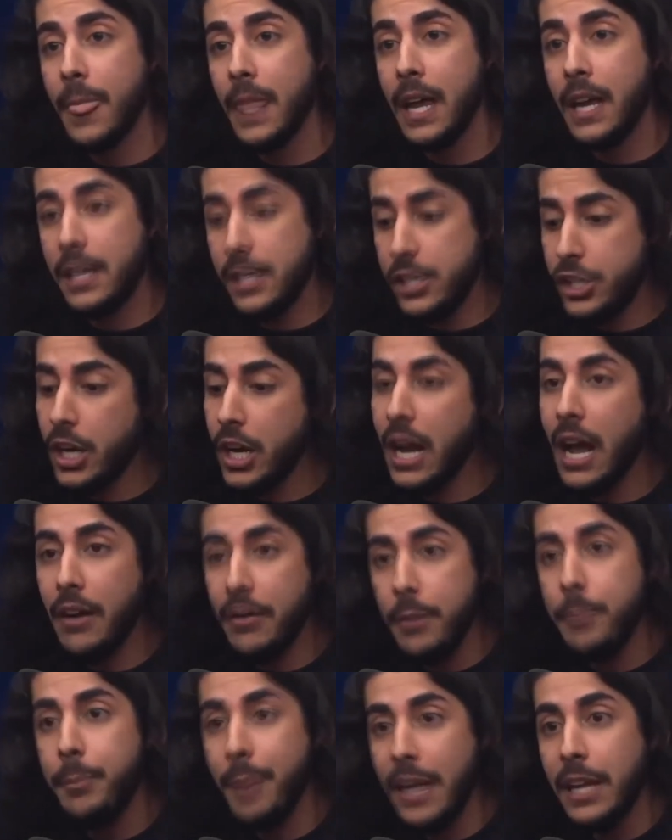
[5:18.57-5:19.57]
É que
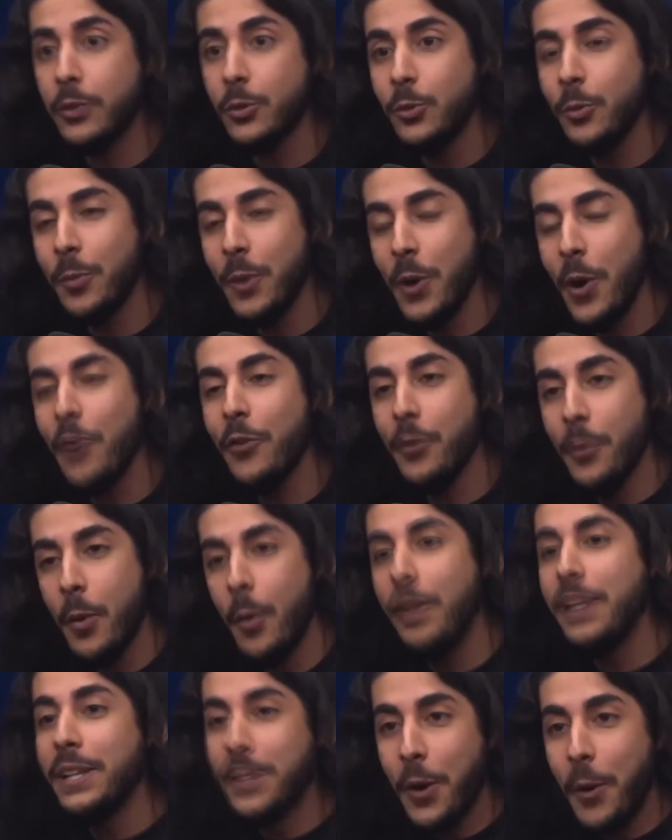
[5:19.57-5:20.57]
chegava perto do playoff, o
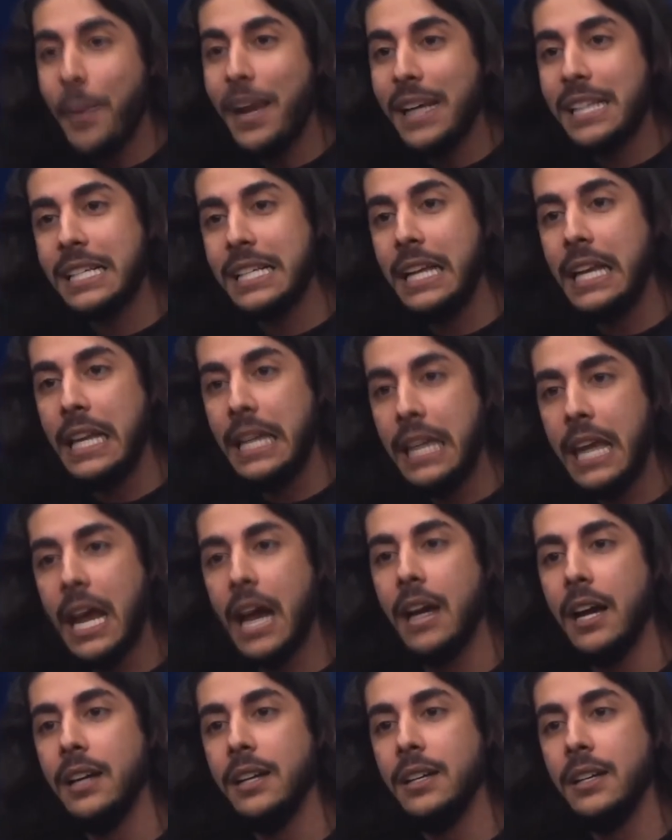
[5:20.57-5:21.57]
momento que eu mais
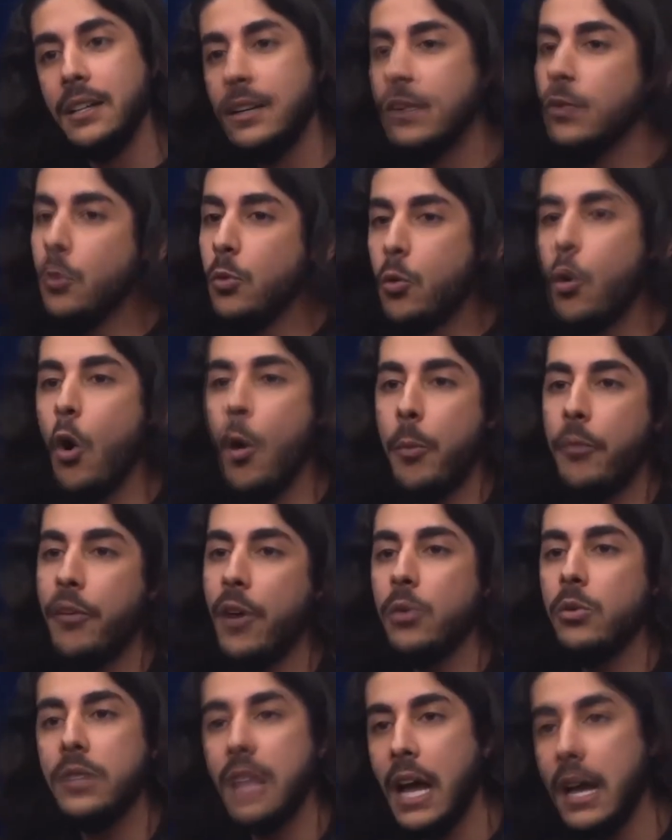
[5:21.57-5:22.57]
queria, o corpo
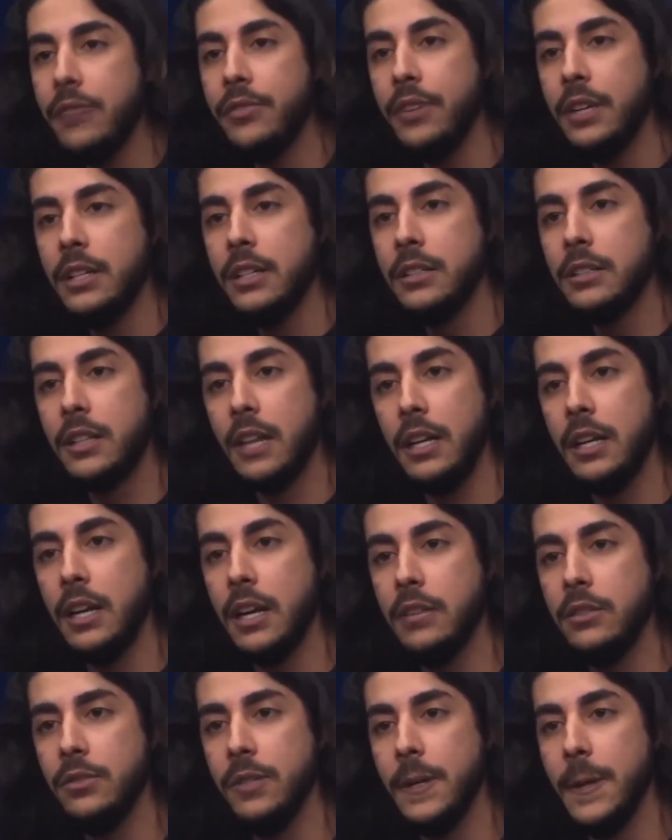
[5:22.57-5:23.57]
faltava, tá
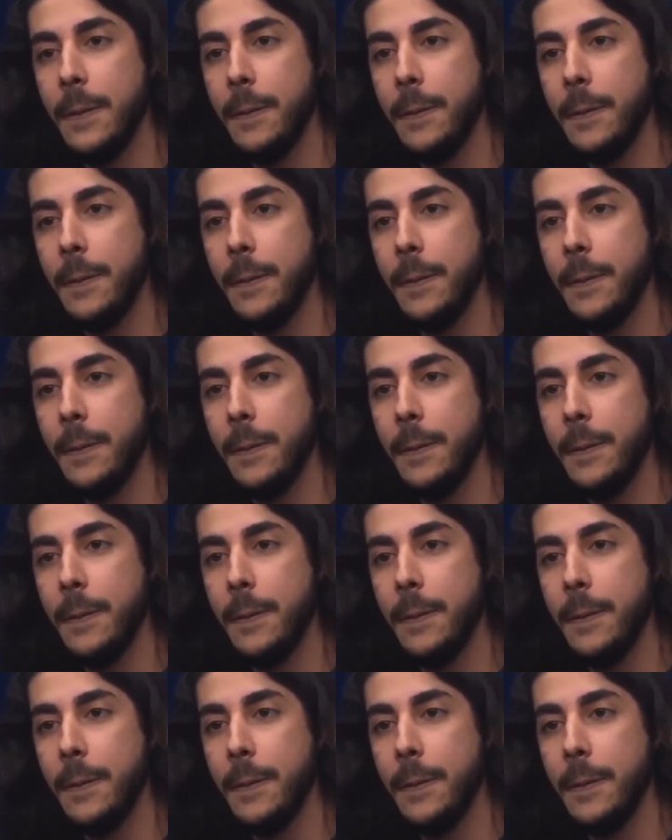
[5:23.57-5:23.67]
ligado?